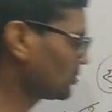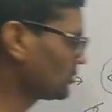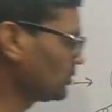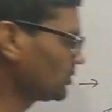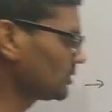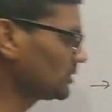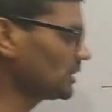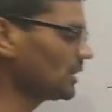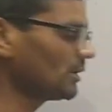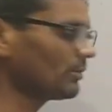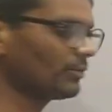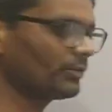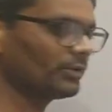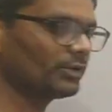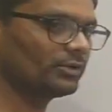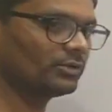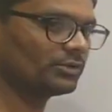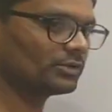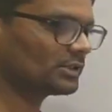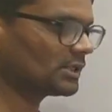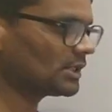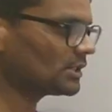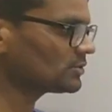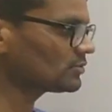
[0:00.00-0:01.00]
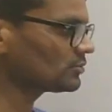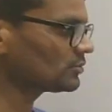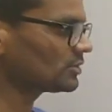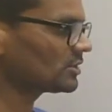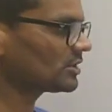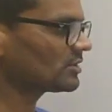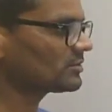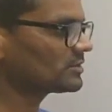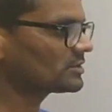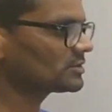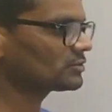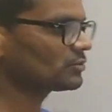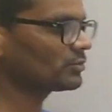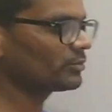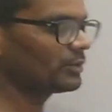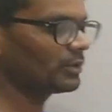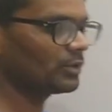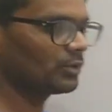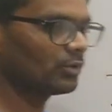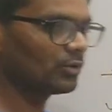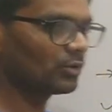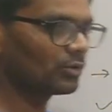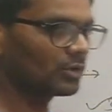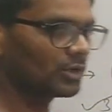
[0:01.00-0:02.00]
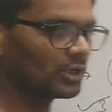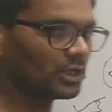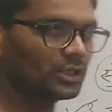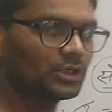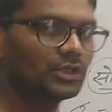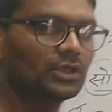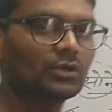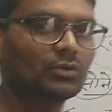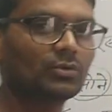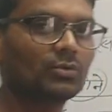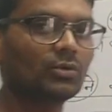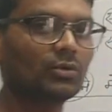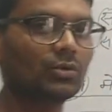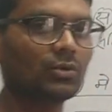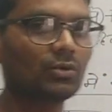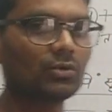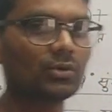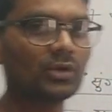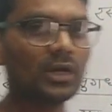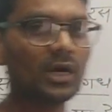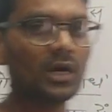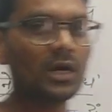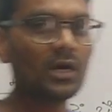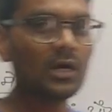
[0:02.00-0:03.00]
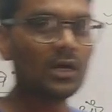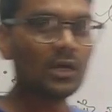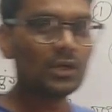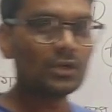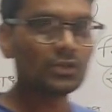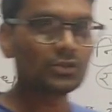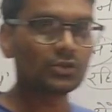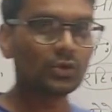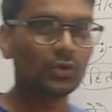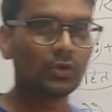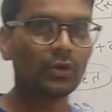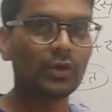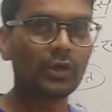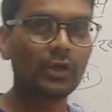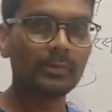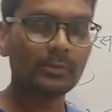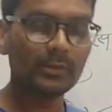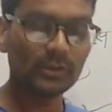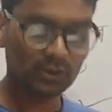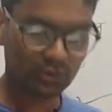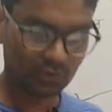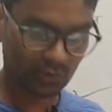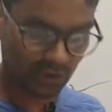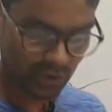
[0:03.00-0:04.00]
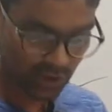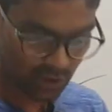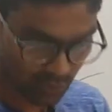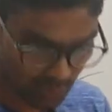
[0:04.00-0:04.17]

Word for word: होता है वो ये होता है सुंदर वस्तु में और अधिक गुण होना सोने में सुगंध